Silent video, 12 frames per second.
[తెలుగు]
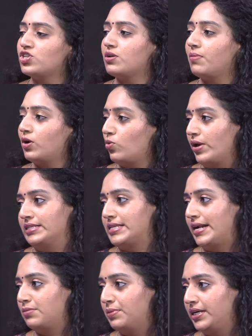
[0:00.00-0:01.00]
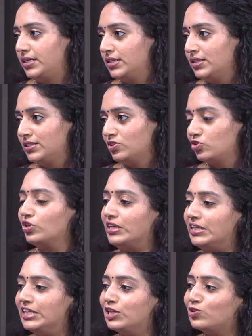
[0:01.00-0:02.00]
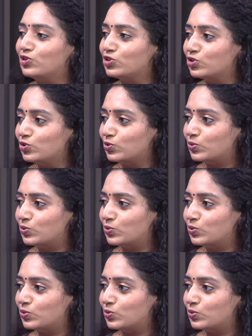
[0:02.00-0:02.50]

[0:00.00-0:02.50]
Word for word: వచ్చినా మాకు ఎగ్జైట్మెంట్ సో ఈరోజు